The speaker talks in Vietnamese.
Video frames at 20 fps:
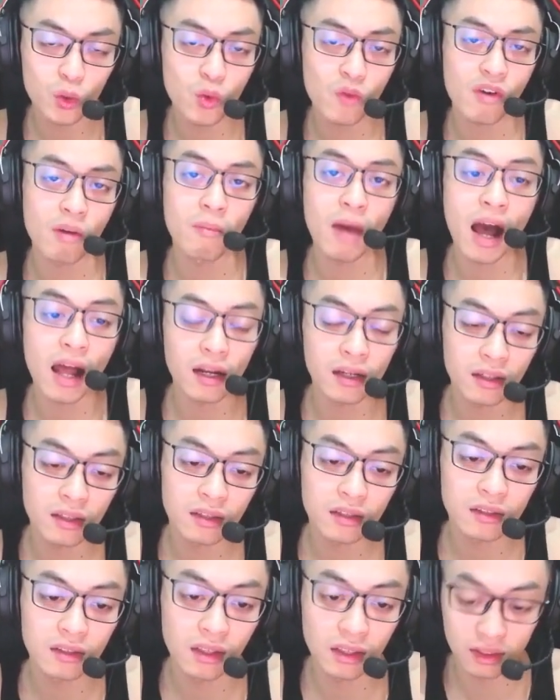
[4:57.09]
của bạn
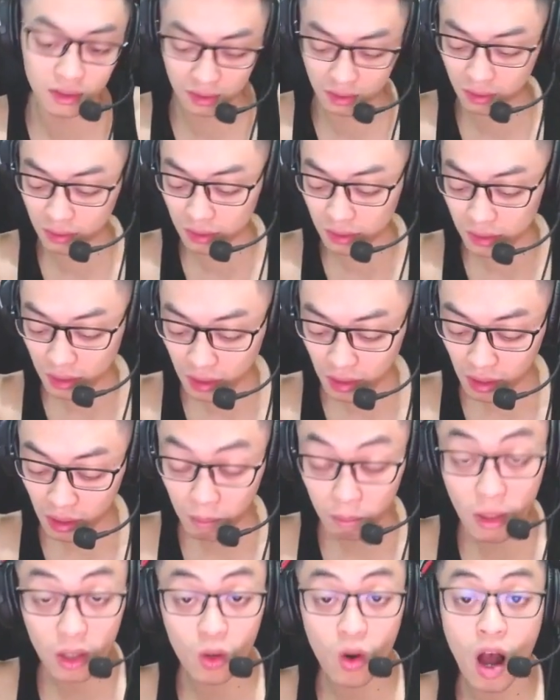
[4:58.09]
thật sự
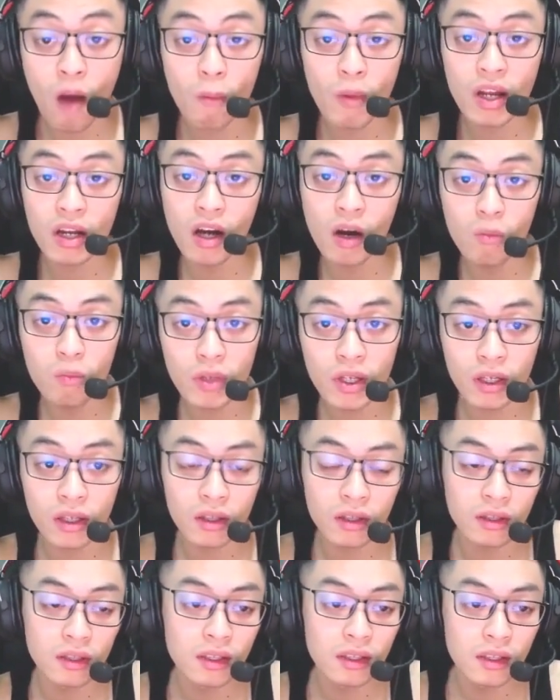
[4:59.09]
bạn có học hay không ấy
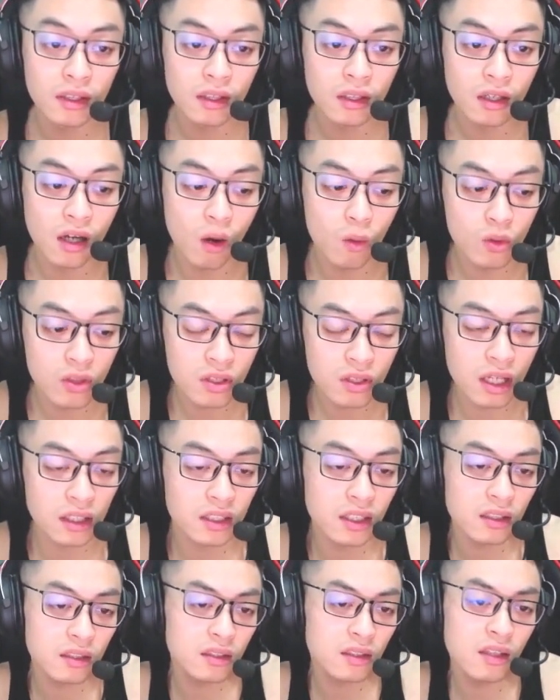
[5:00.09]
hầu như là
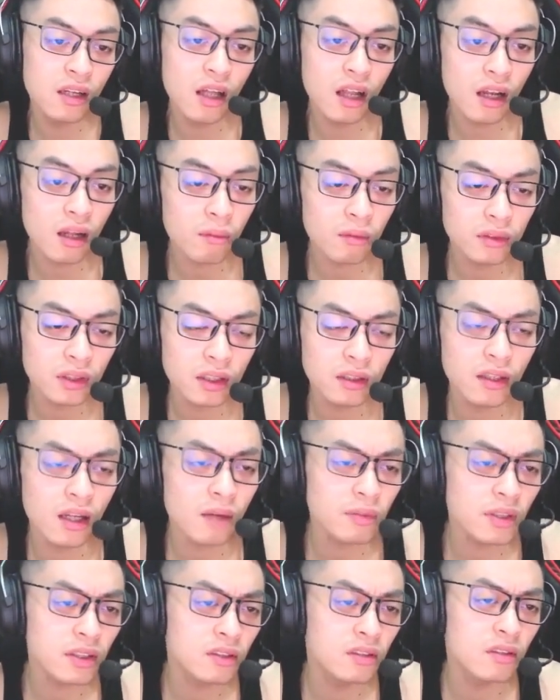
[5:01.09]
trên lớp trên lớp
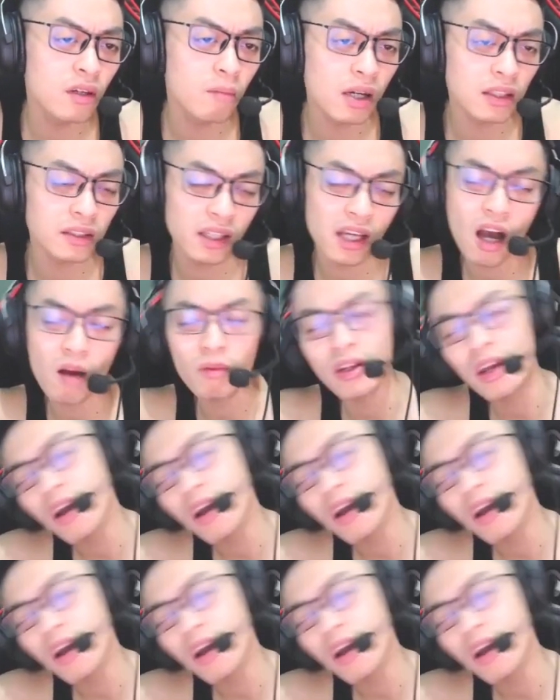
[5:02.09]
trên trường bạn sẽ học để